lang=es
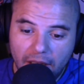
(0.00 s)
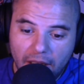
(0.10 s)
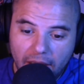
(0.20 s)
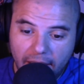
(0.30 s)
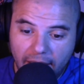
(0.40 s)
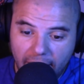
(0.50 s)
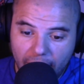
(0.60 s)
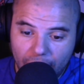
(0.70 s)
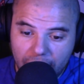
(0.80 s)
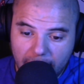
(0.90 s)
Eh,
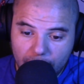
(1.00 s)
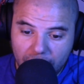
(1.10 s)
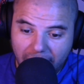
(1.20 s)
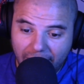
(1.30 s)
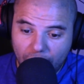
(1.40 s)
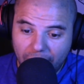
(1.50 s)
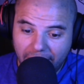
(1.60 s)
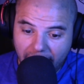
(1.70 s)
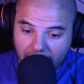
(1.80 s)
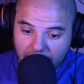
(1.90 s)
luego tenemos
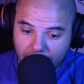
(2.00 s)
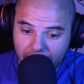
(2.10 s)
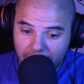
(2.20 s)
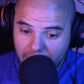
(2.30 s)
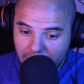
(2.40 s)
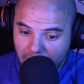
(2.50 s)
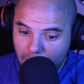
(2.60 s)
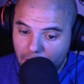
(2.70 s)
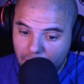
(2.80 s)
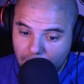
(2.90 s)
ecogeneración, ¿de
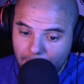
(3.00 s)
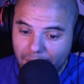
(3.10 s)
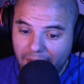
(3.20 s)
acuerdo?